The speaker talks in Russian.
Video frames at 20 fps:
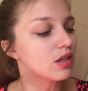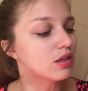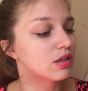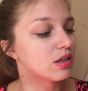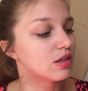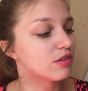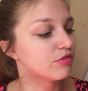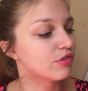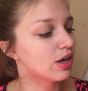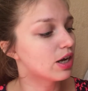
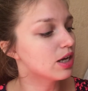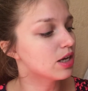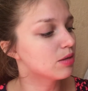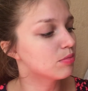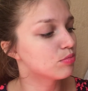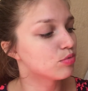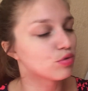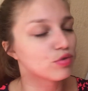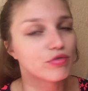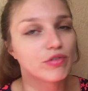
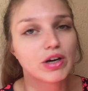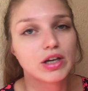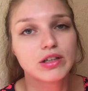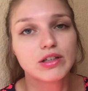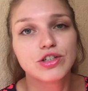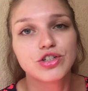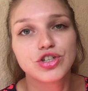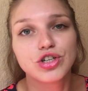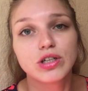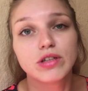наливаем
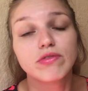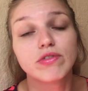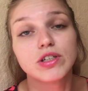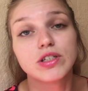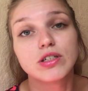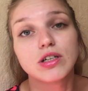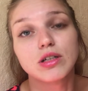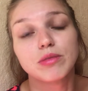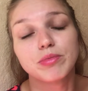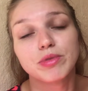буквально
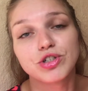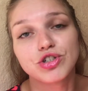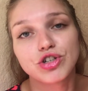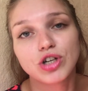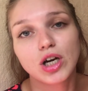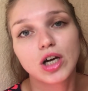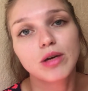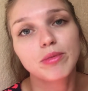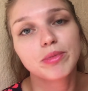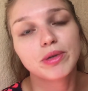четверть
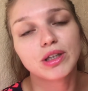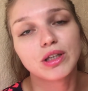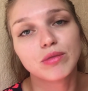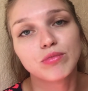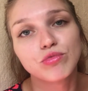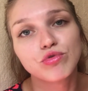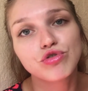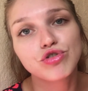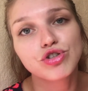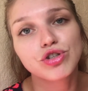колпачка,
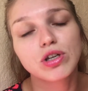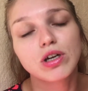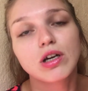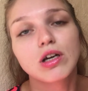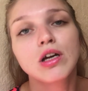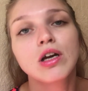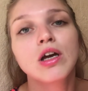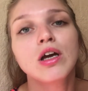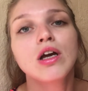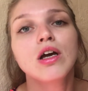потому
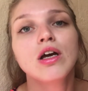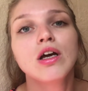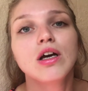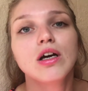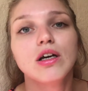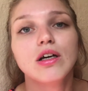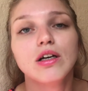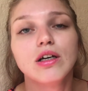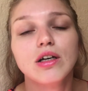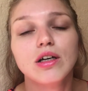что
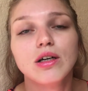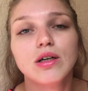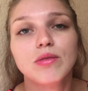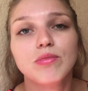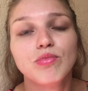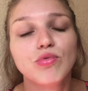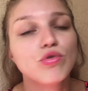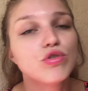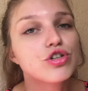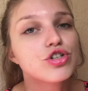
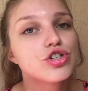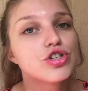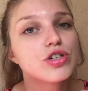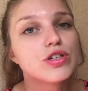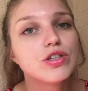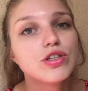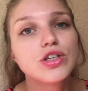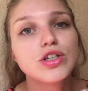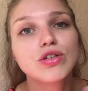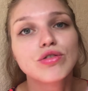э,
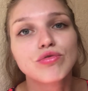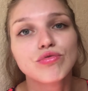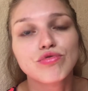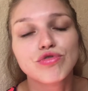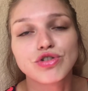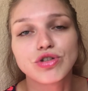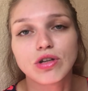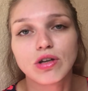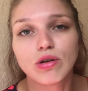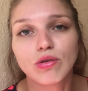больше не
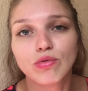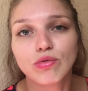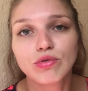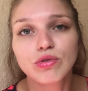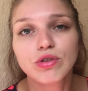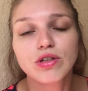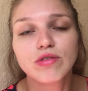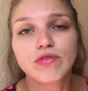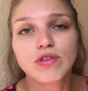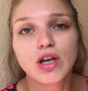нужно.
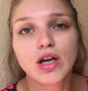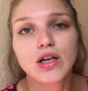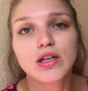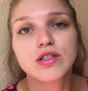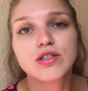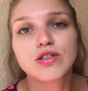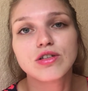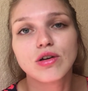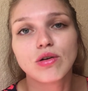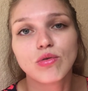Он
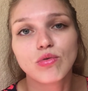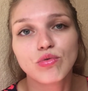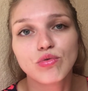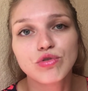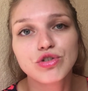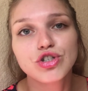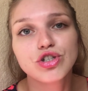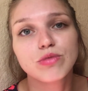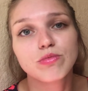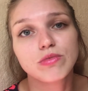является
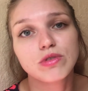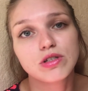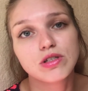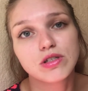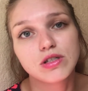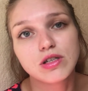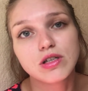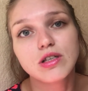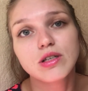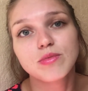очень
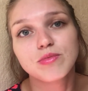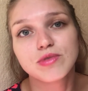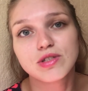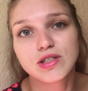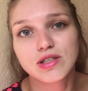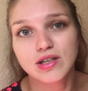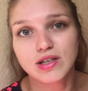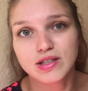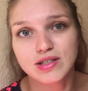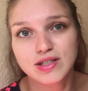сильным
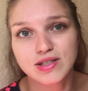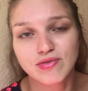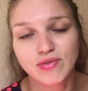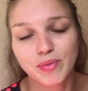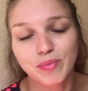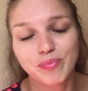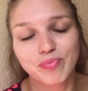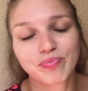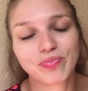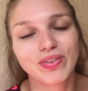
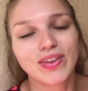средством.